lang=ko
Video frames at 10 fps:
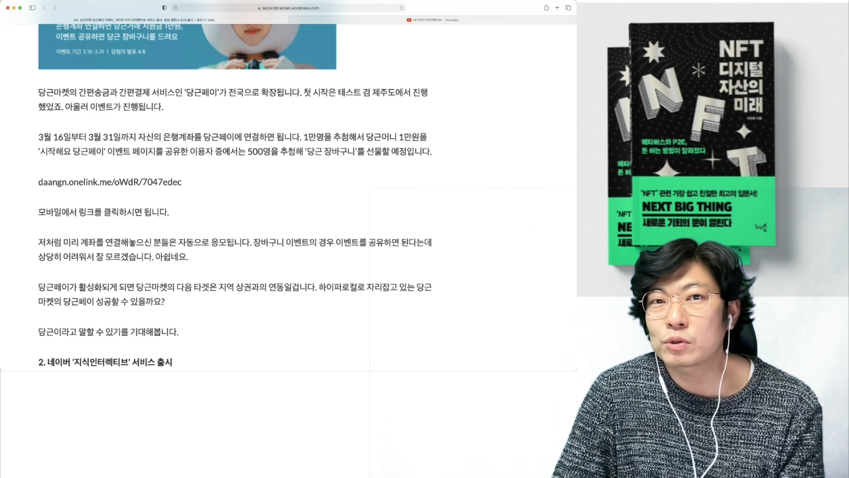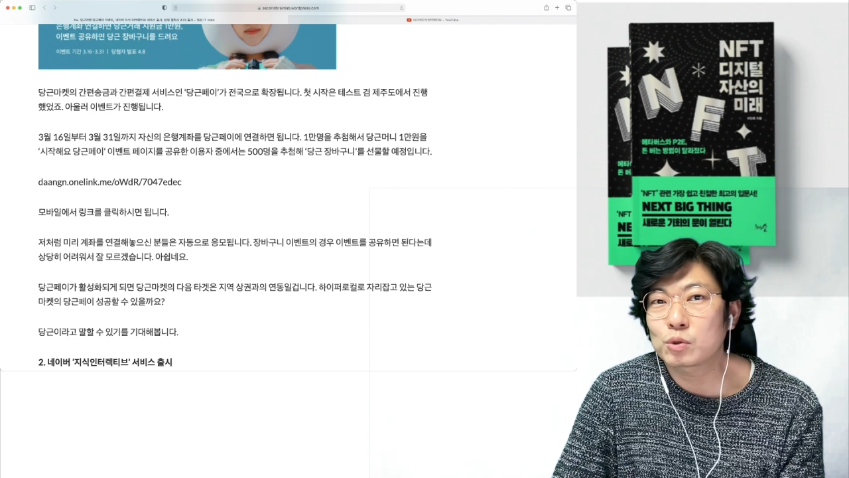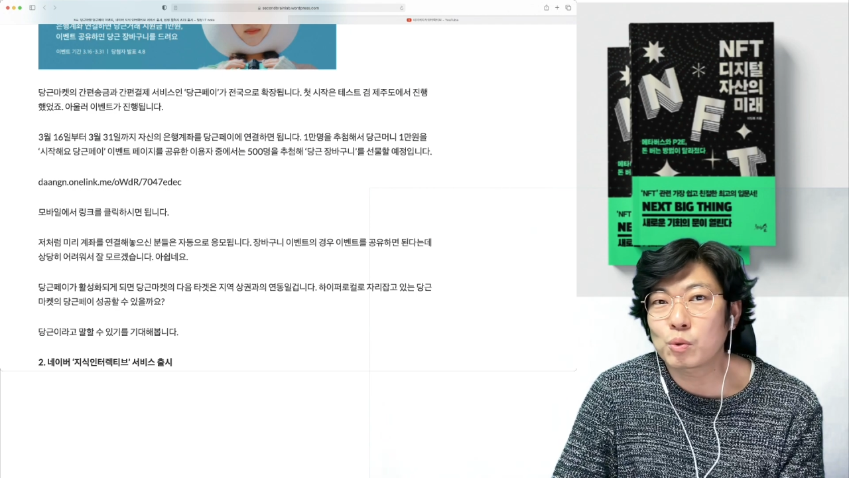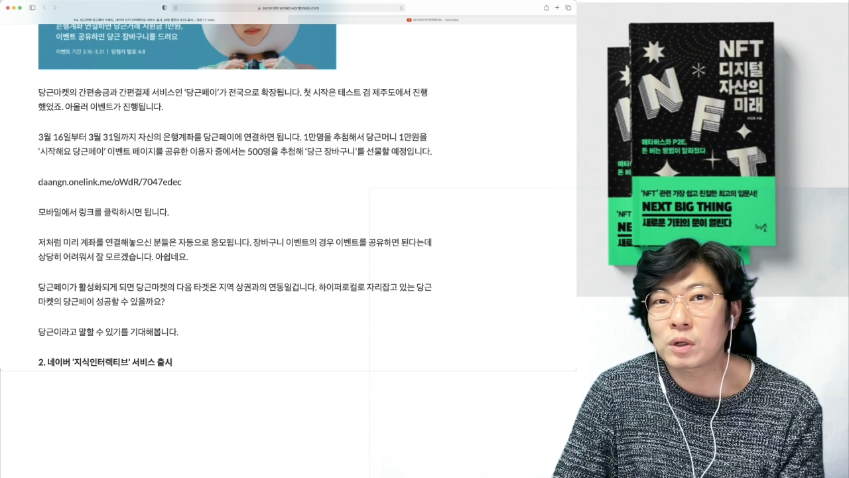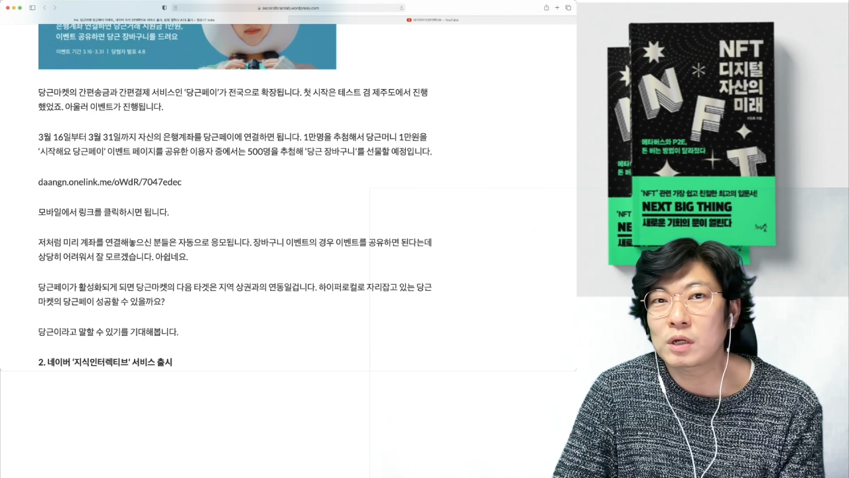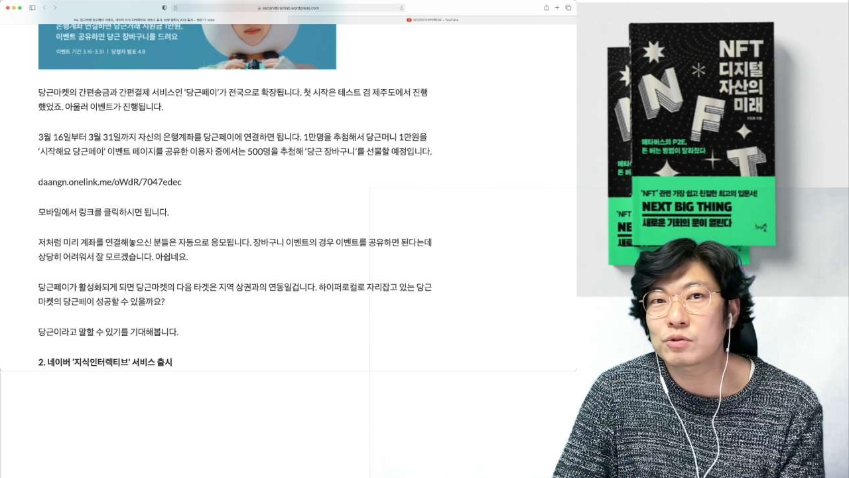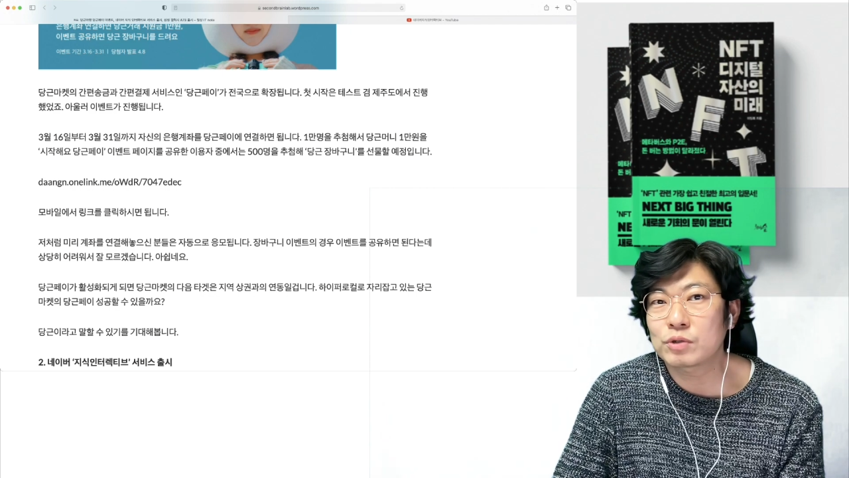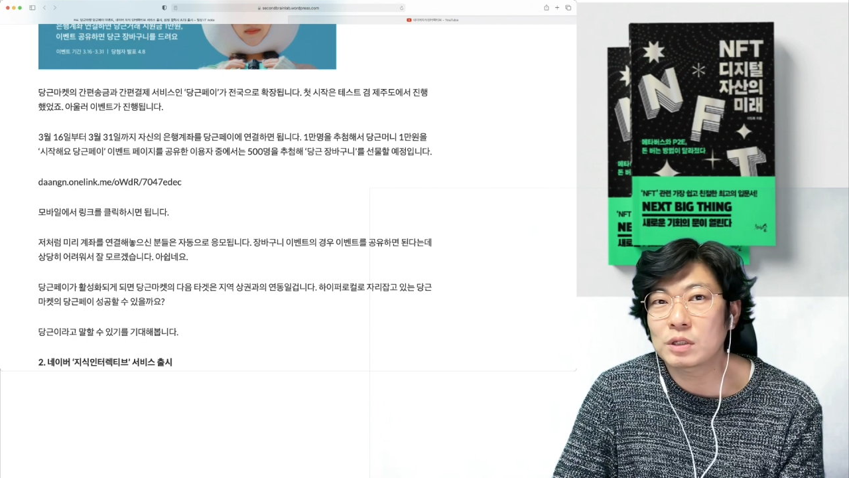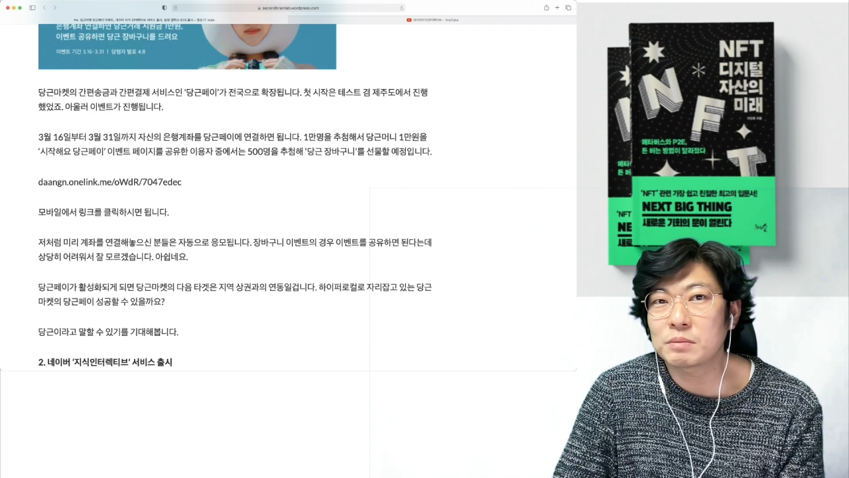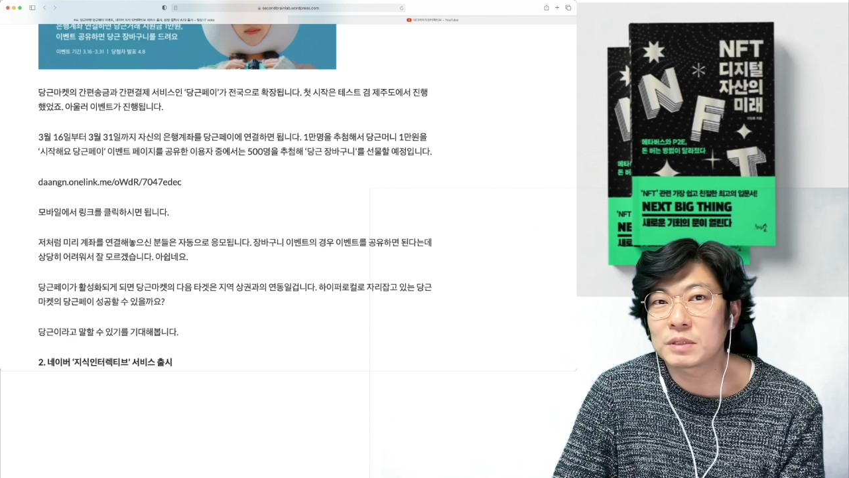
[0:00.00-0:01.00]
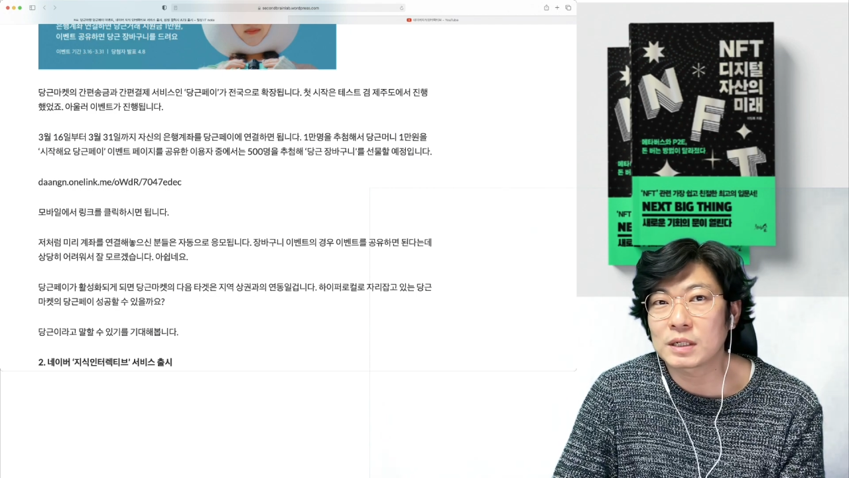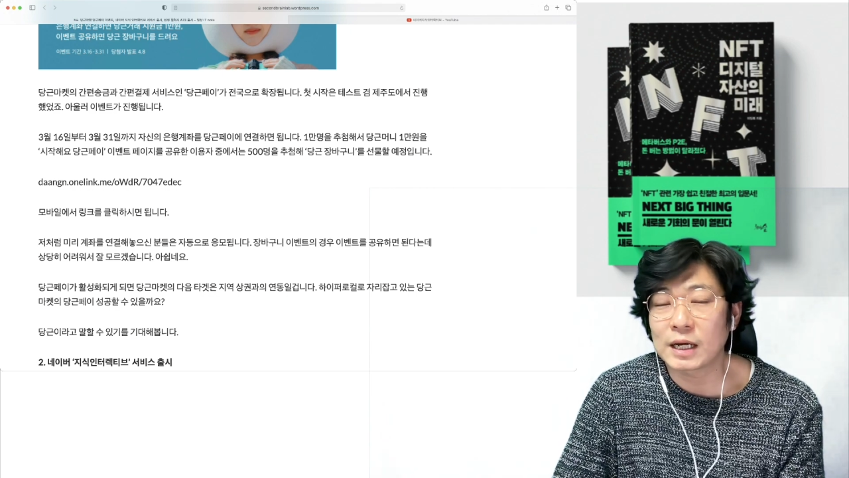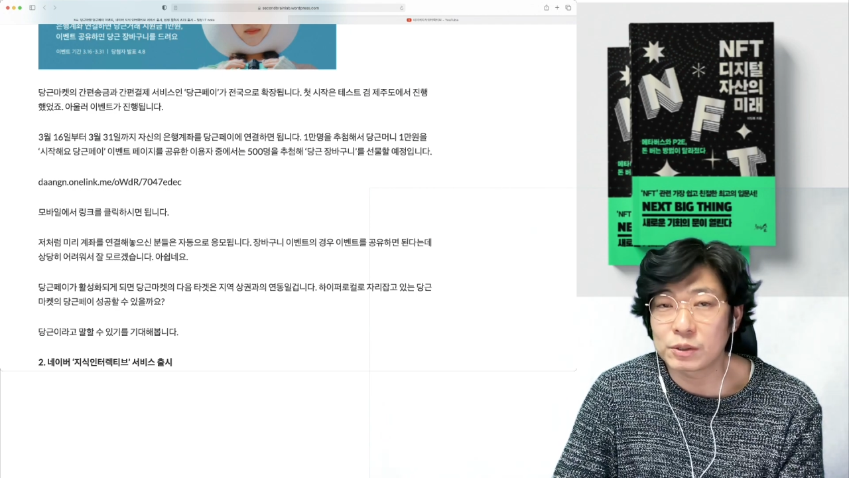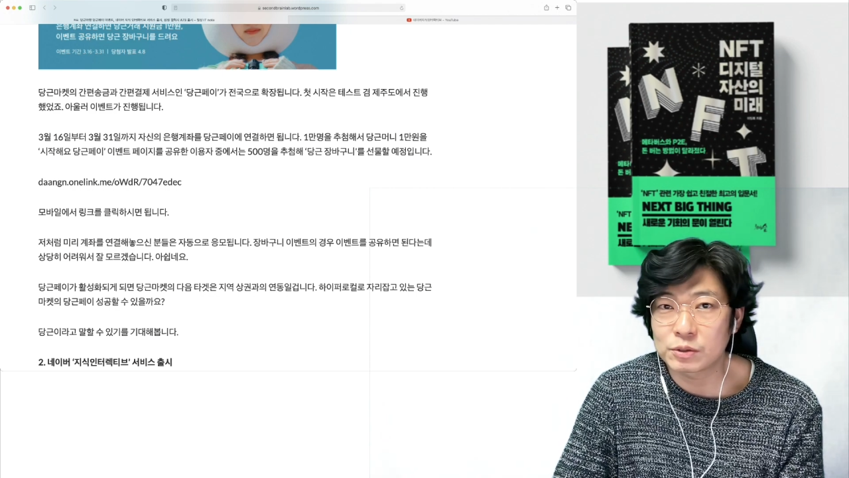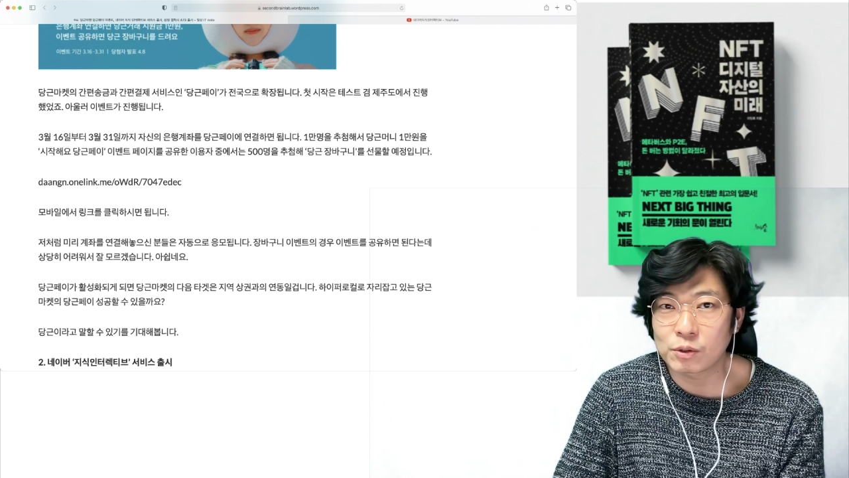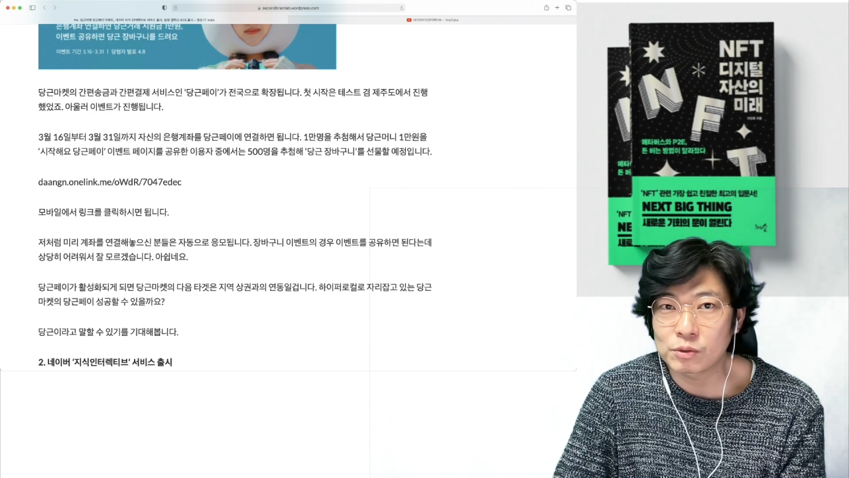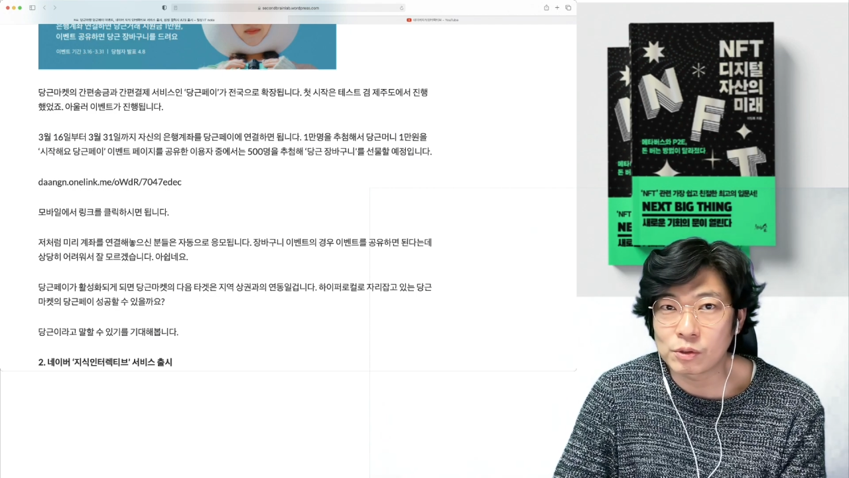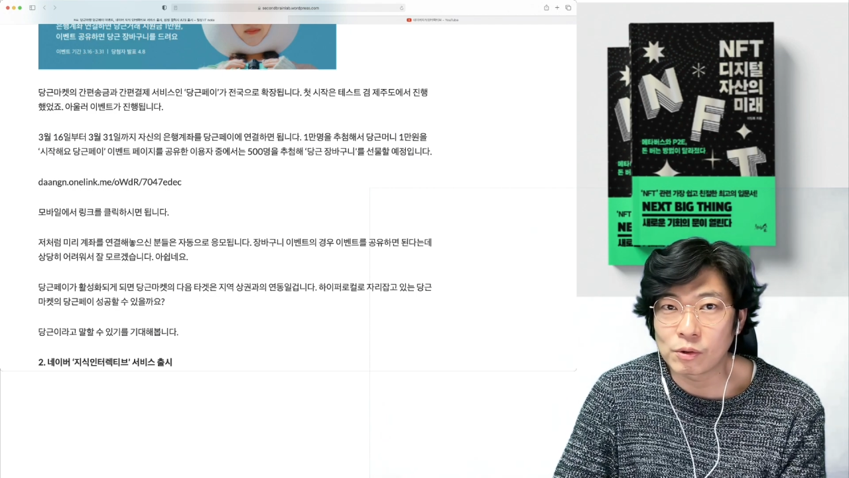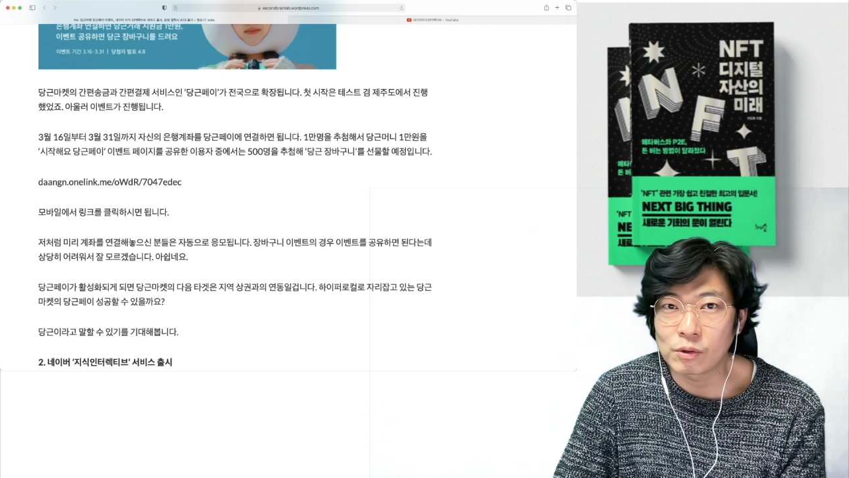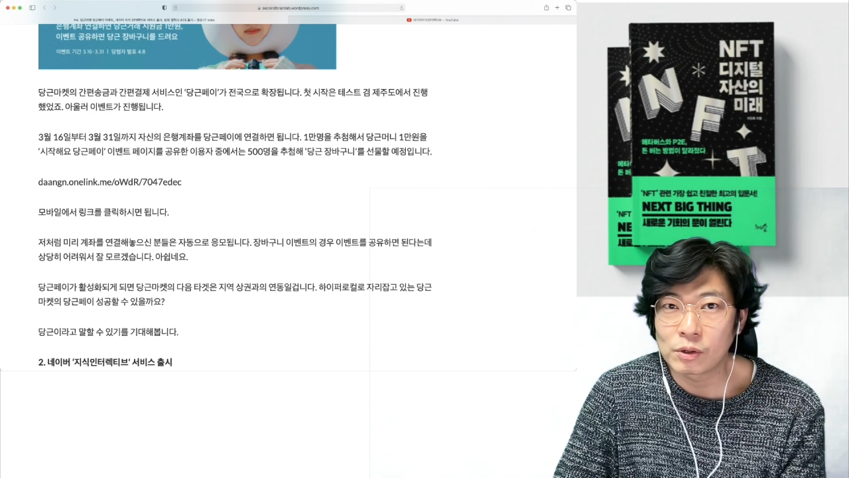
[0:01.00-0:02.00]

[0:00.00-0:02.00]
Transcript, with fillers: 총괄할 수 있는 입장은 아니었었거든요.